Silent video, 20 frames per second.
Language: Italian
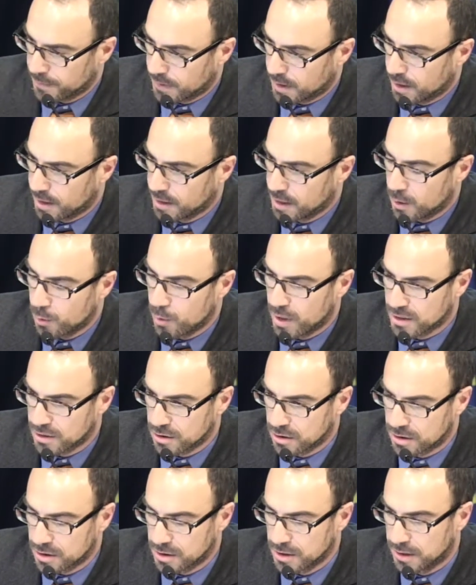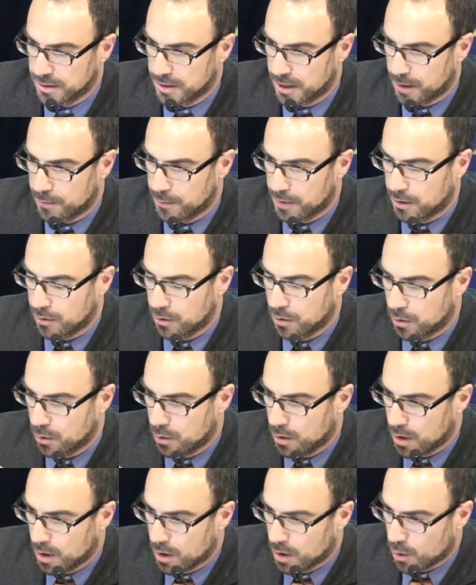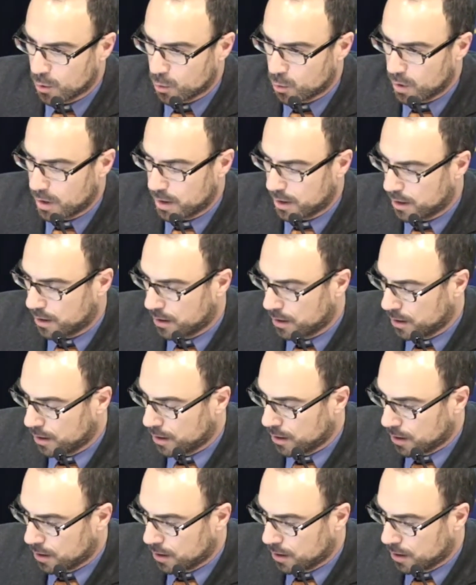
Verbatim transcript: e da questo si determinano qual è